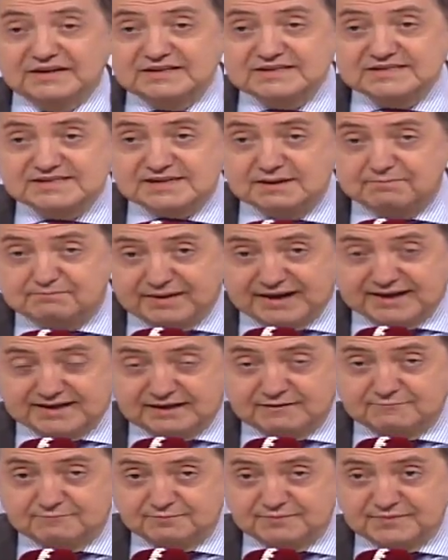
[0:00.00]
Se
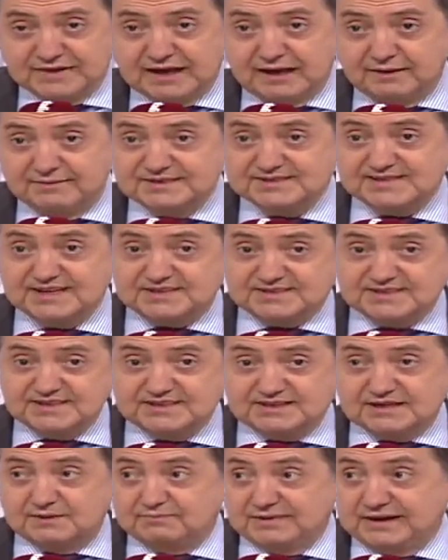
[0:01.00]
para a ver si así
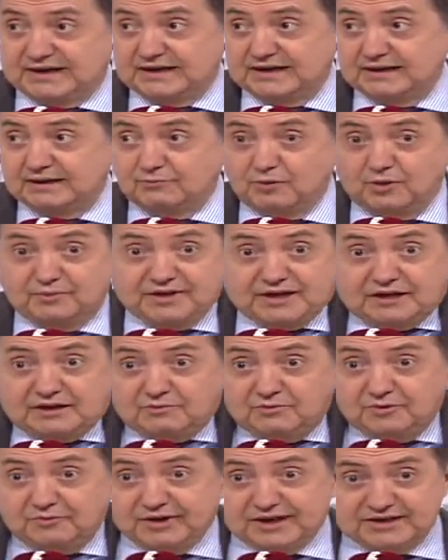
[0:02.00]
se para la momia, la
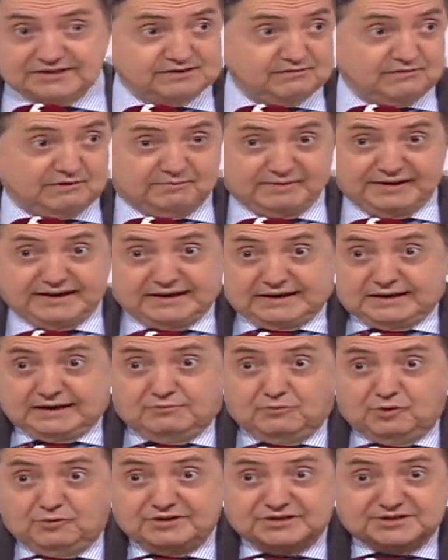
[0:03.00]
momia que se va a parar, la
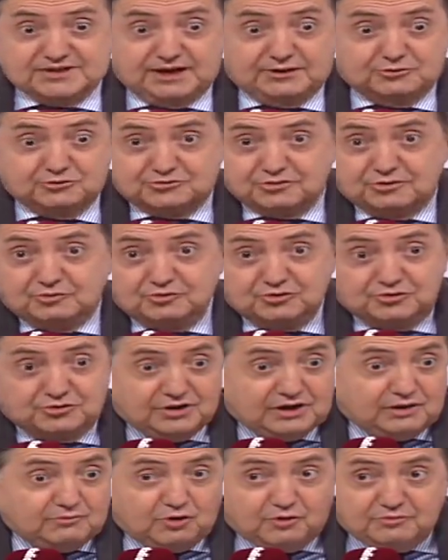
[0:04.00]
momia está en otro mundo,
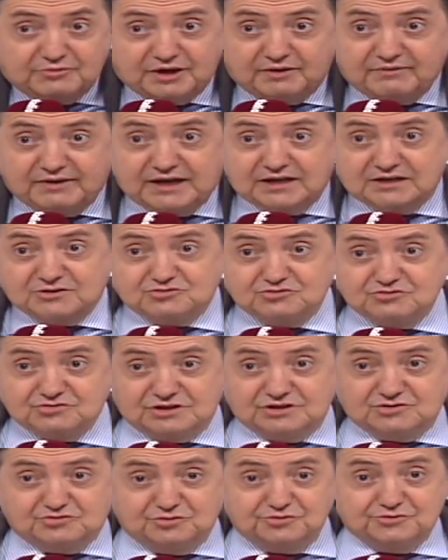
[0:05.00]
la momia va a sus
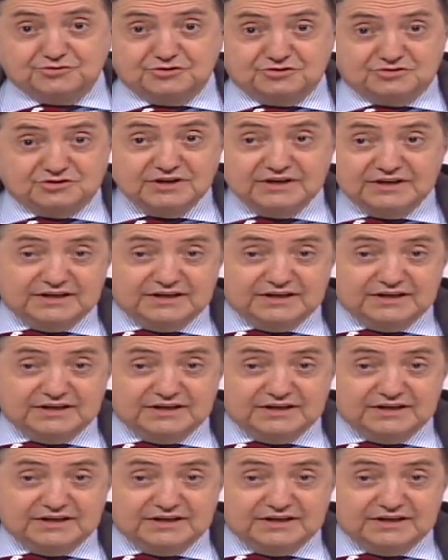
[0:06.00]
asuntos,